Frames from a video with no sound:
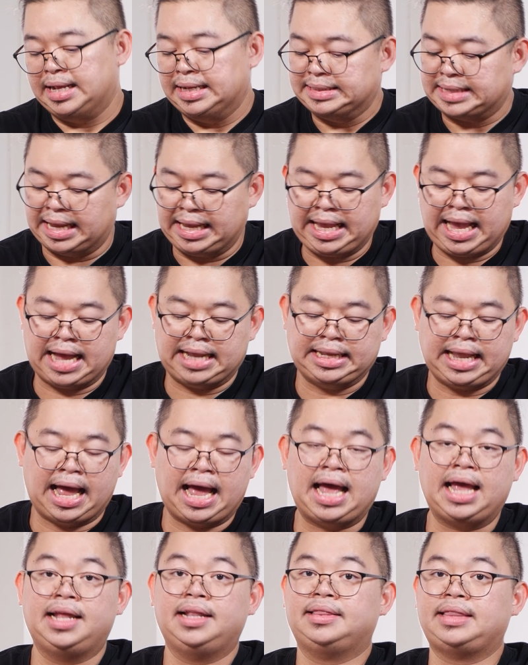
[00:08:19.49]
ใช้งาน
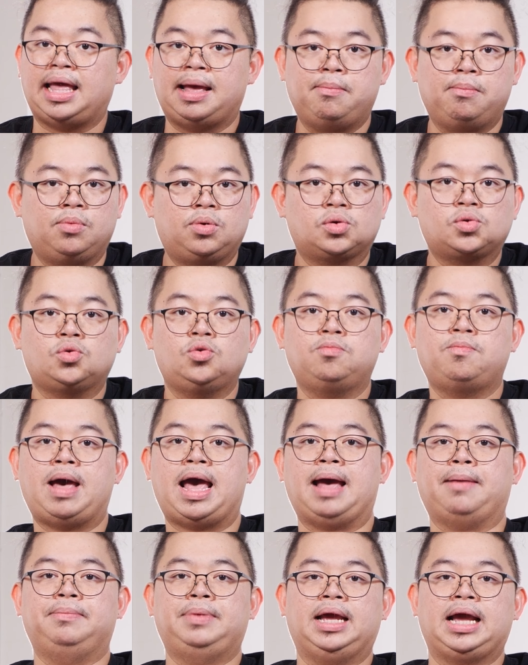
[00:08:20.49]
ได้เต็มรูปแบ
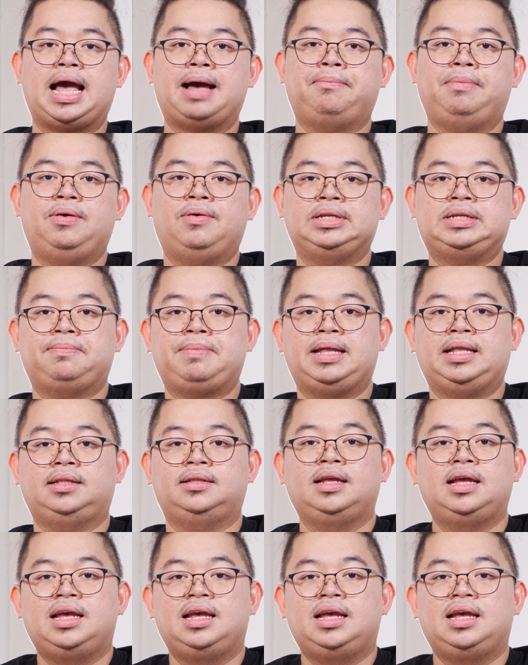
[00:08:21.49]
บนะครับไม่ว่าจะเป็น